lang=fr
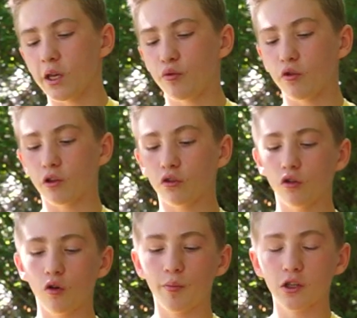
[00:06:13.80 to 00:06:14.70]
Et puis en
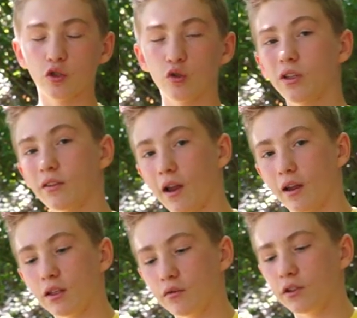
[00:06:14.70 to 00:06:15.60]
attendant, on passe tout de suite à
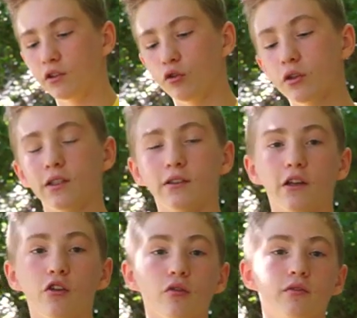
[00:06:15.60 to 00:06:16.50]
la tête vidéo qui est
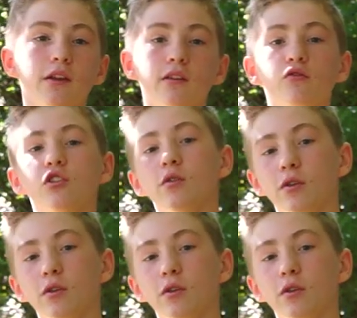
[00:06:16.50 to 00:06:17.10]
d'ailleurs une tête de chez